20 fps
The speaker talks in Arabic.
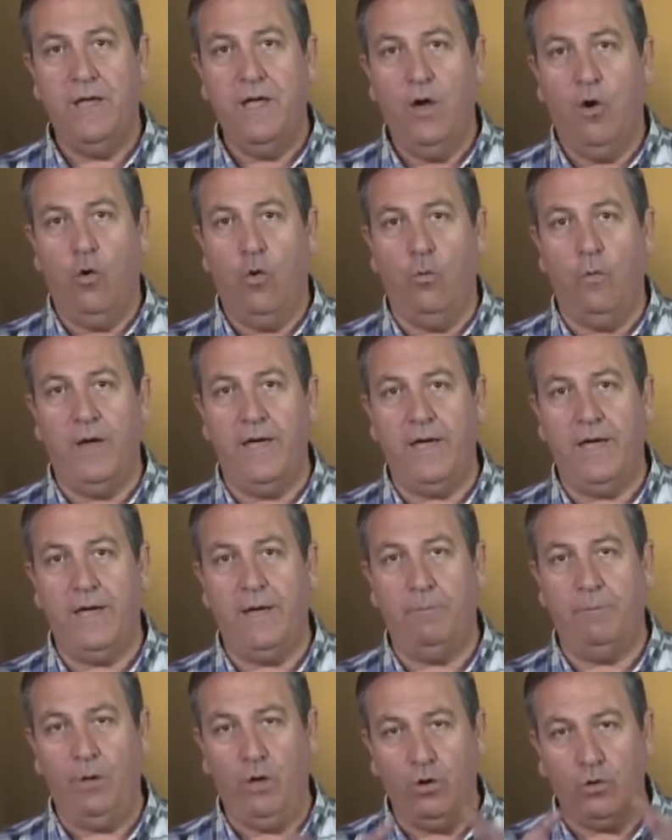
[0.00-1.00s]

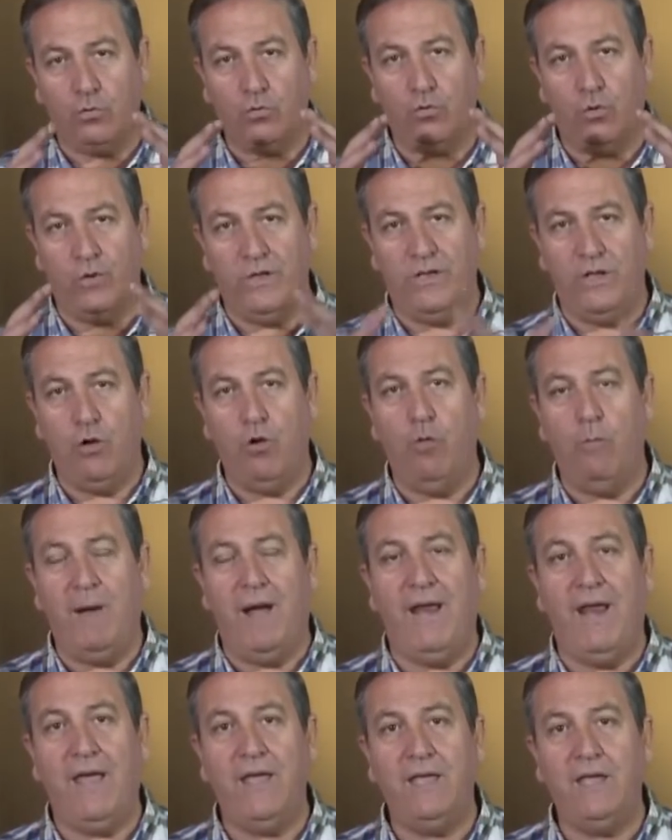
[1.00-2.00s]
وبحطوا ايديهم
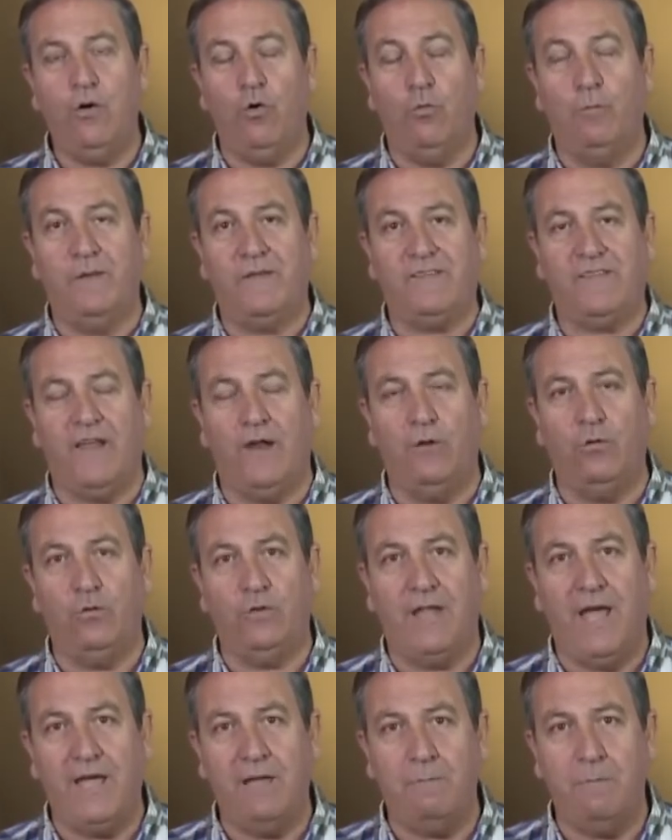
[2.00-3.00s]
علي وبيصلوا
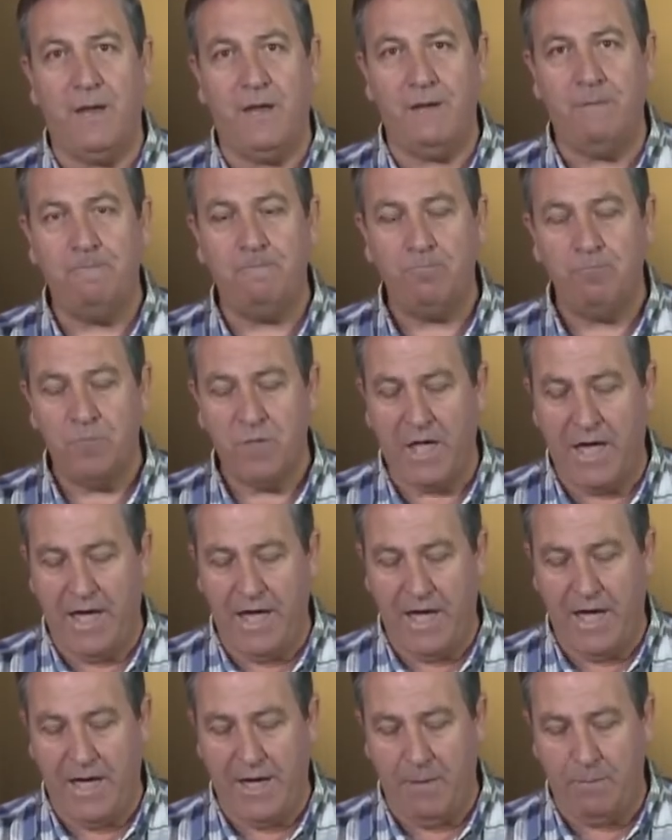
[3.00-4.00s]
دايما
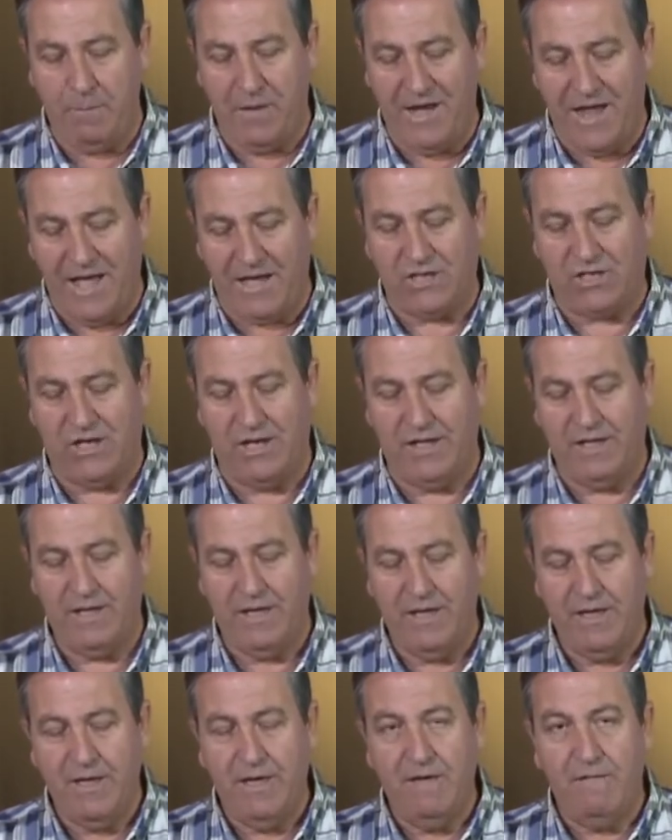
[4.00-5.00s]
آه، من اجلي
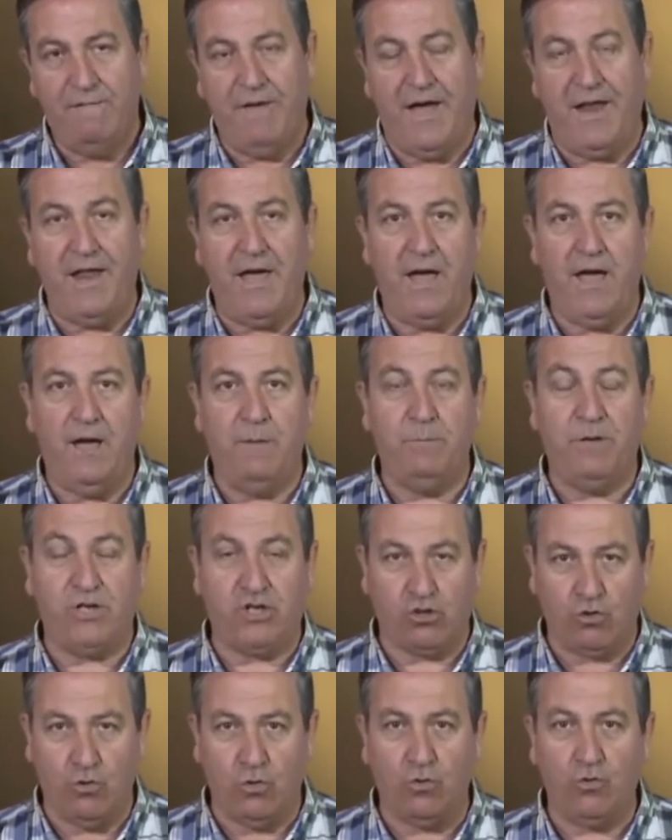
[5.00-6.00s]
فأنا
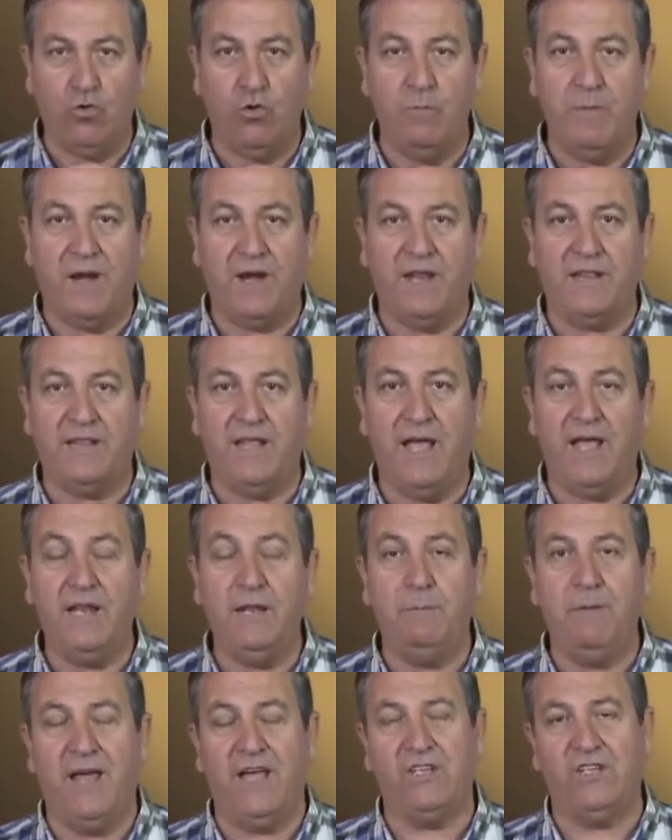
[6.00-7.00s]
بشكركم مرة تانية
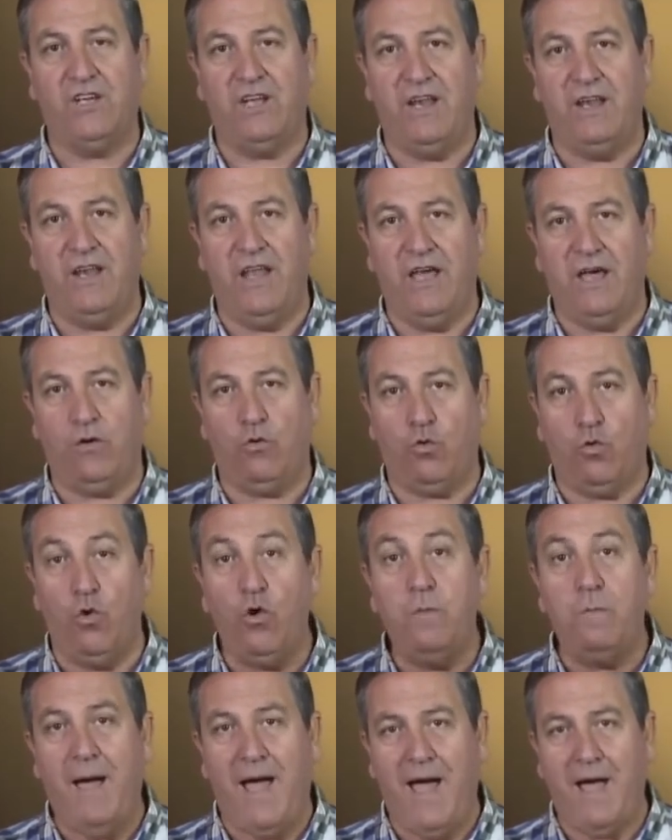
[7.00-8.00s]
من أجل
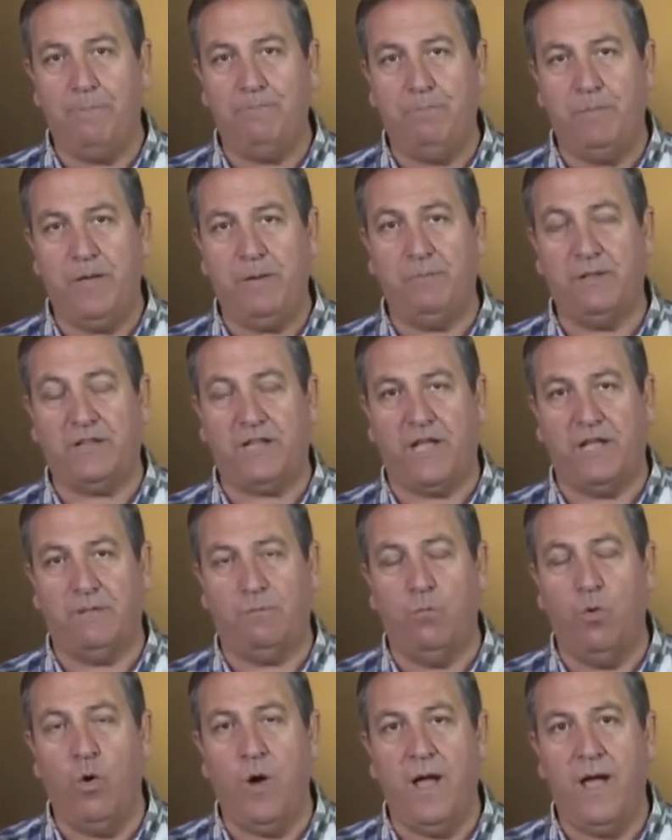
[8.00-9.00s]
كل محبة
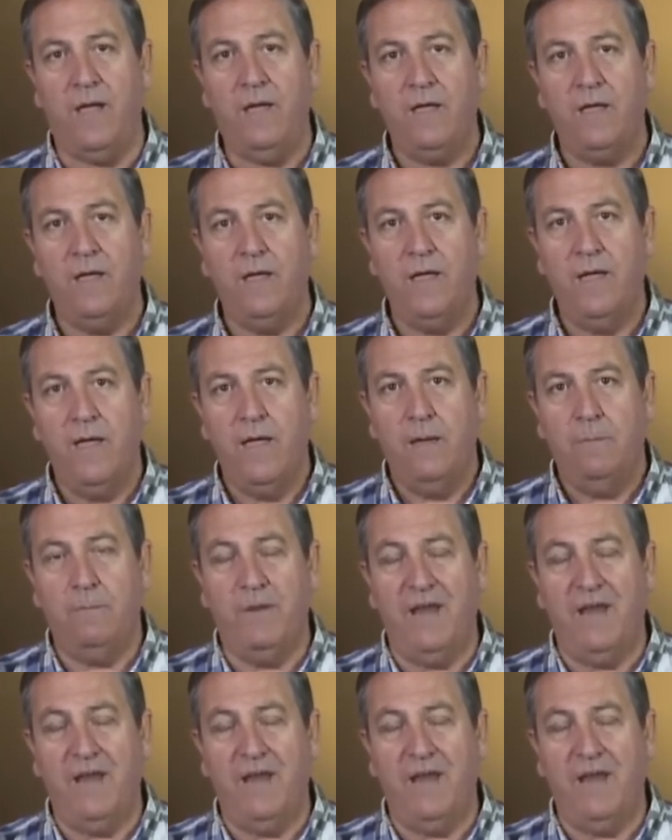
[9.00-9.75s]
بتقدموها من